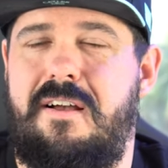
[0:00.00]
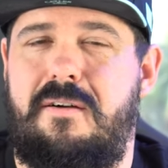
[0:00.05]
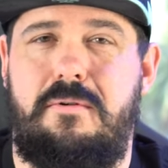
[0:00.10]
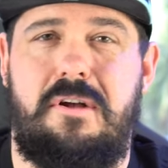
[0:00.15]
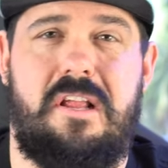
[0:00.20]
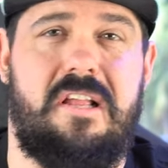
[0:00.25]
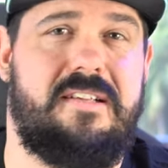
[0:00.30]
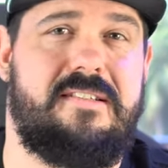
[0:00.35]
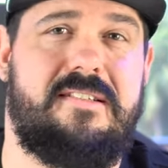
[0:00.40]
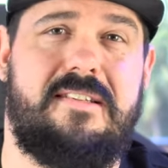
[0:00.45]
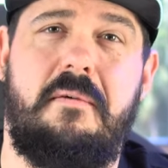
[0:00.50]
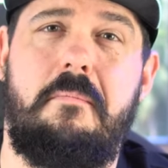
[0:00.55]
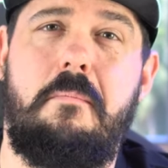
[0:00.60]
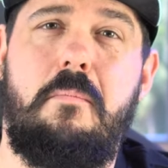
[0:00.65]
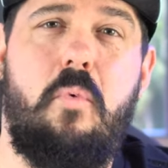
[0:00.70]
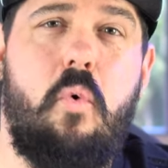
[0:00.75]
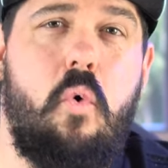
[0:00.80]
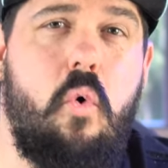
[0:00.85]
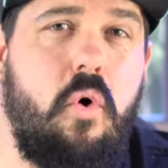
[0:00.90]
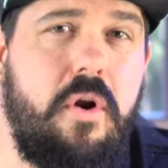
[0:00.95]
Oh, das
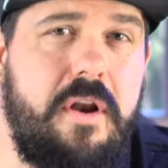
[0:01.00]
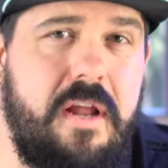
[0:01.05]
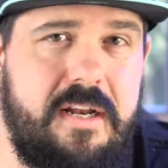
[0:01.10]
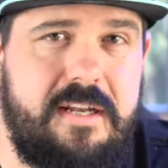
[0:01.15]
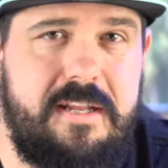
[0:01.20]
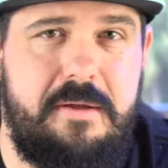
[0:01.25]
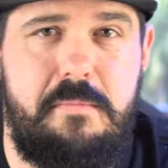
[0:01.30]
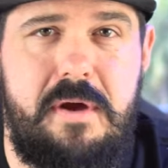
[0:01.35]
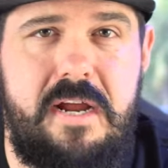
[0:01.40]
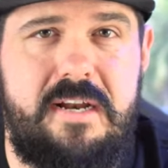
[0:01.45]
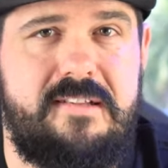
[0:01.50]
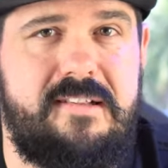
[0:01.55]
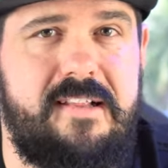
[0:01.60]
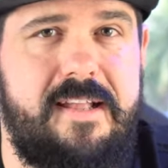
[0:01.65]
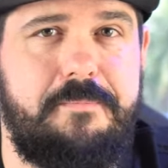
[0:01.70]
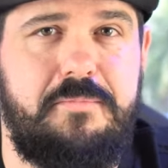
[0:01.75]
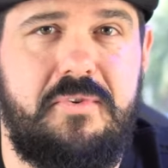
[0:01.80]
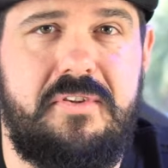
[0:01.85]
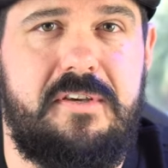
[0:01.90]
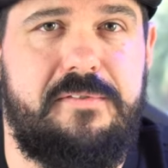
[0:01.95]
sind Monate meines
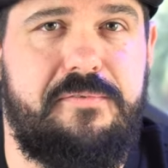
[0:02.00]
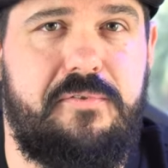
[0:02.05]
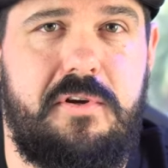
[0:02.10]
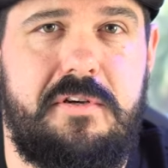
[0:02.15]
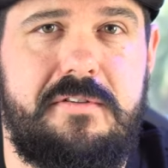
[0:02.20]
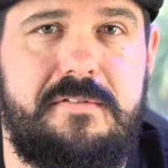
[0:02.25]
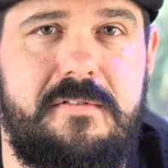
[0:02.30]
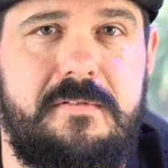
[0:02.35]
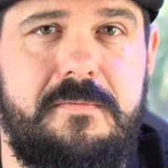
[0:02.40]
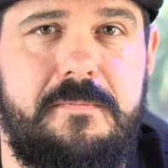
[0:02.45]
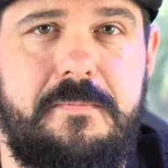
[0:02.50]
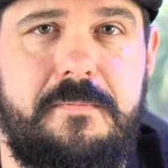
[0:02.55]
Lebens geflossen.